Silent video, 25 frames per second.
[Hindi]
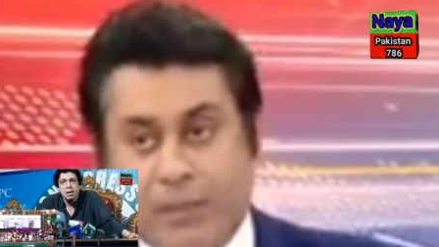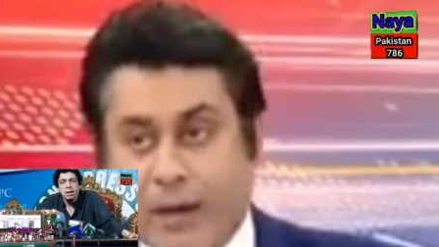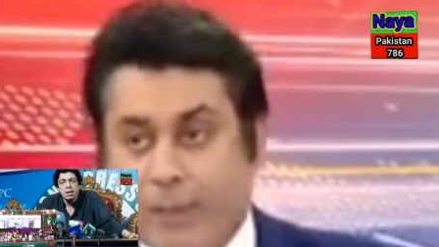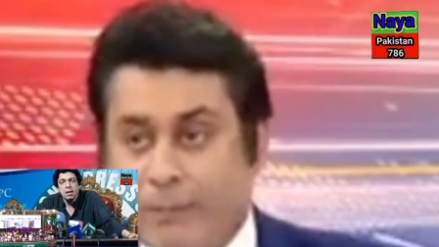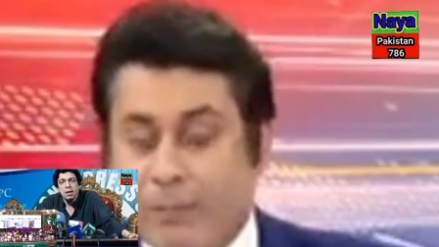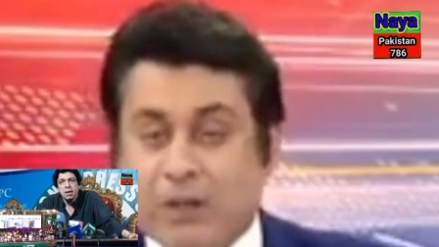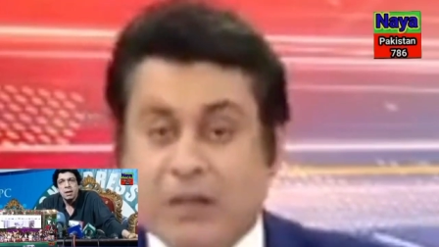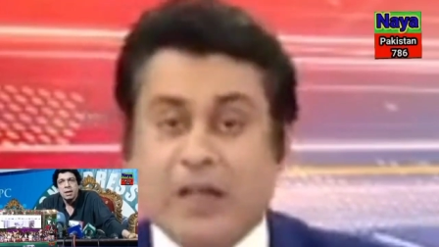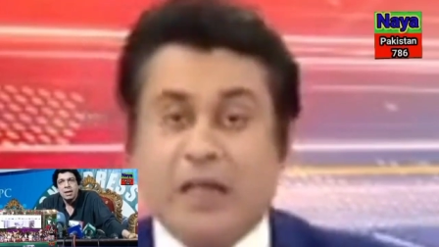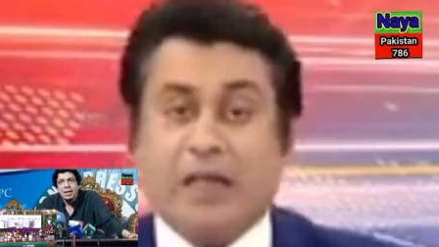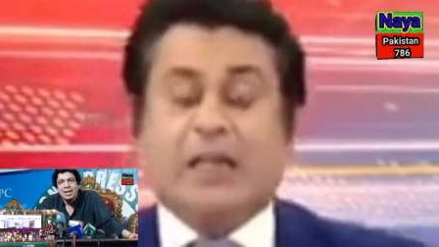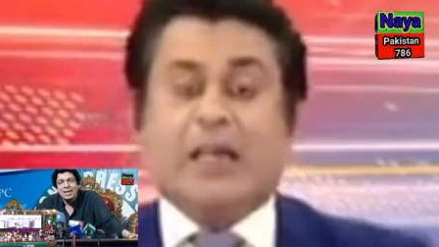
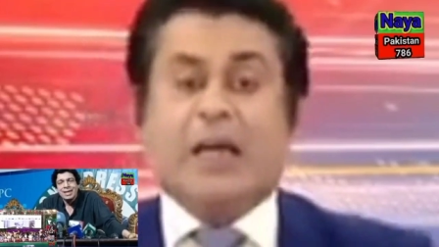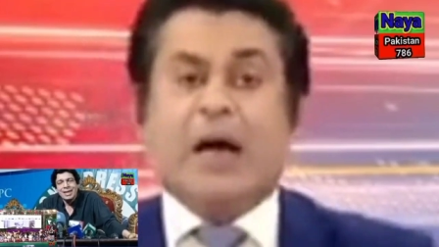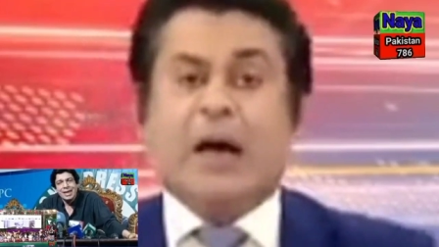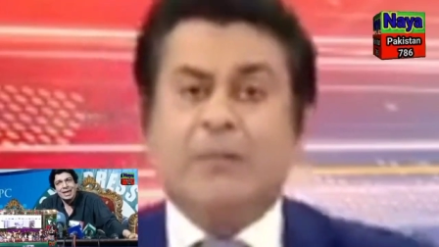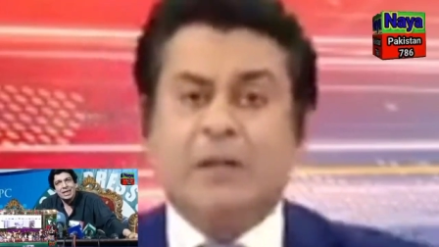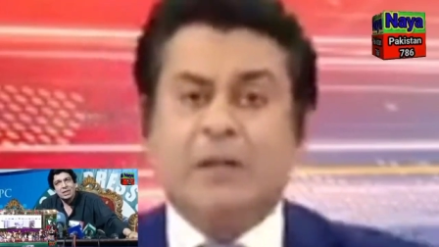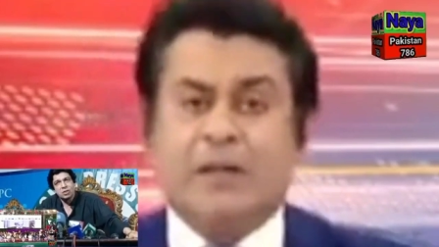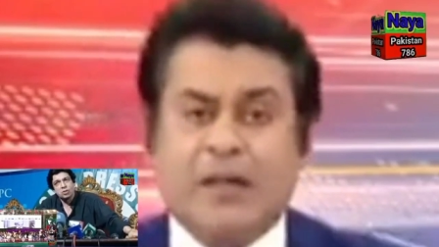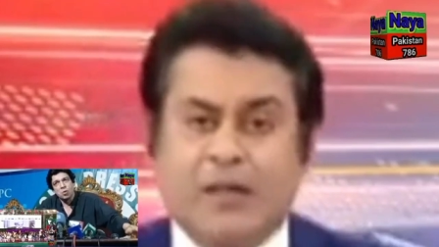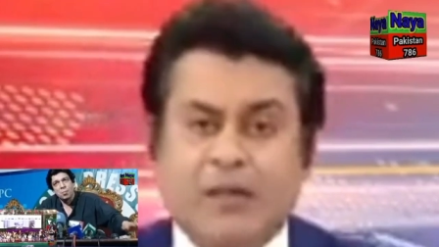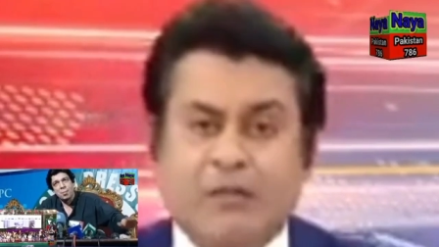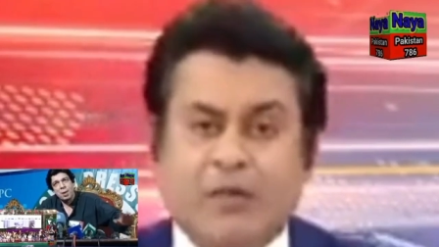मैं पता नहीं
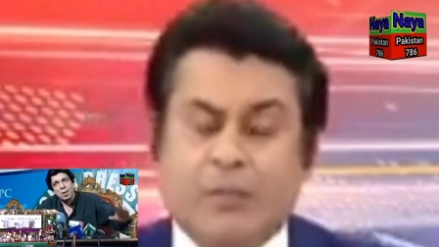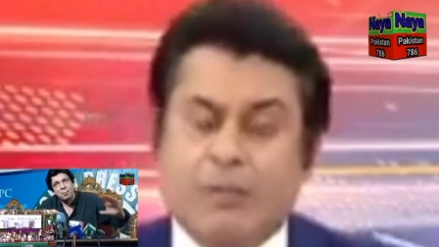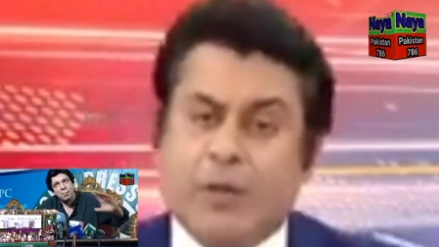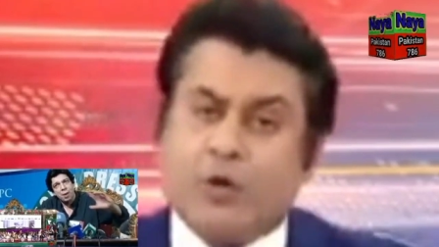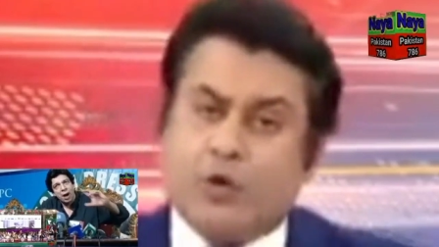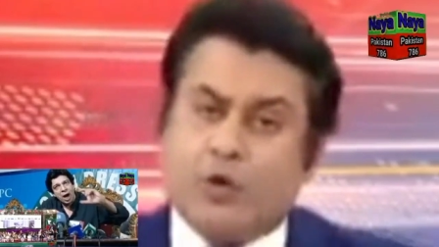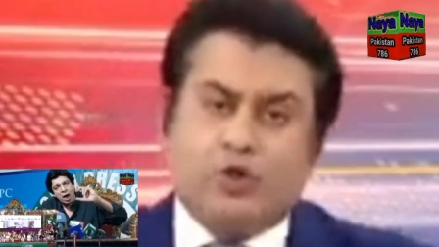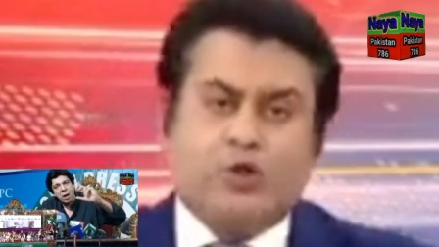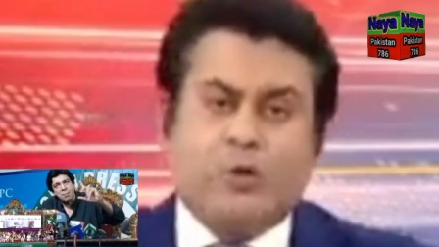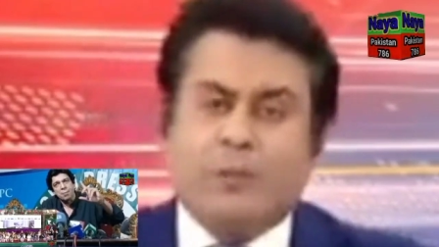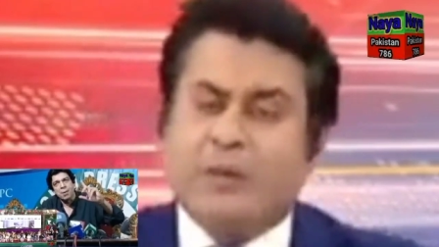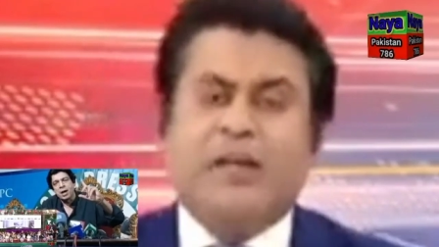क्या बताने
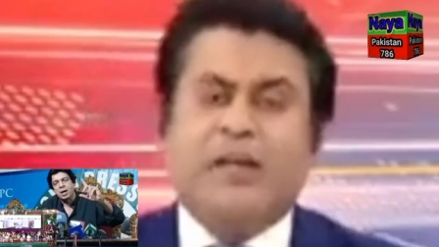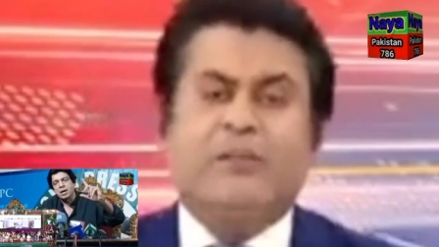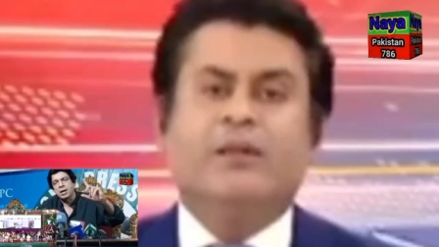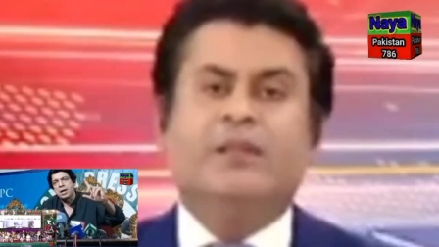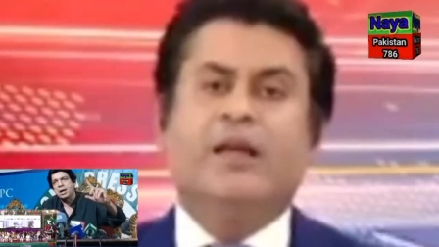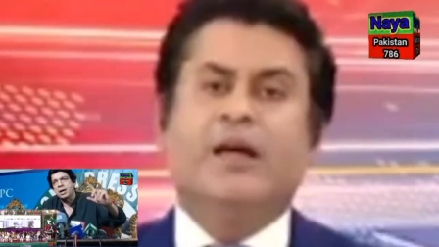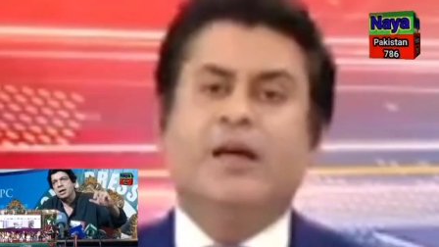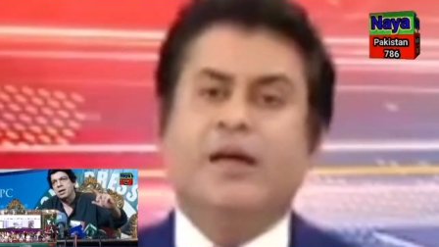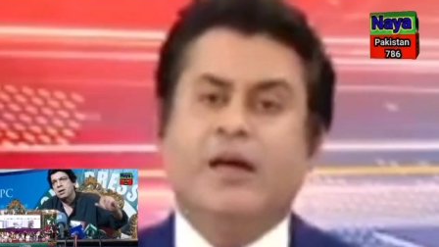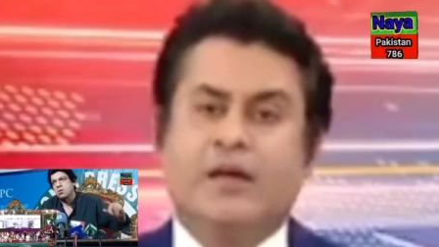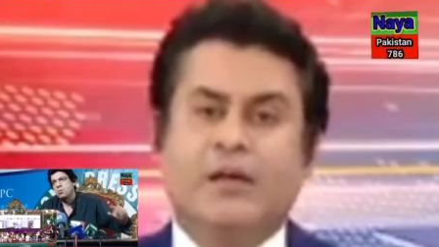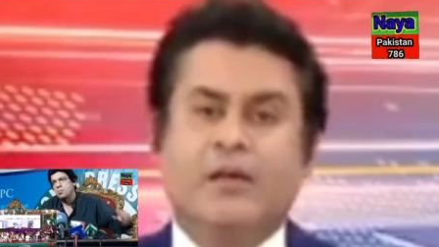फिर कुछ भी नहीं
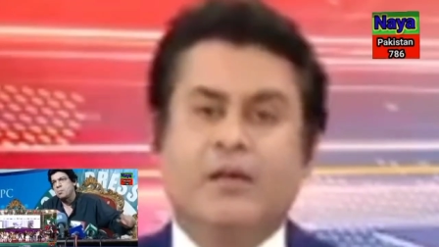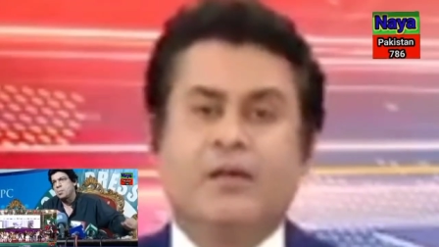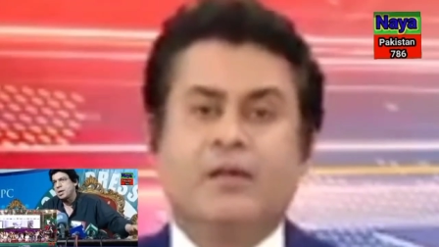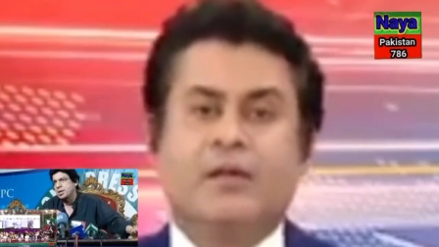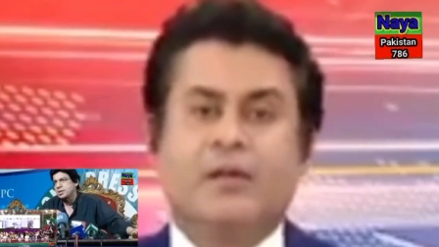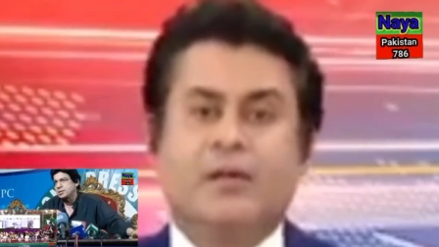बताया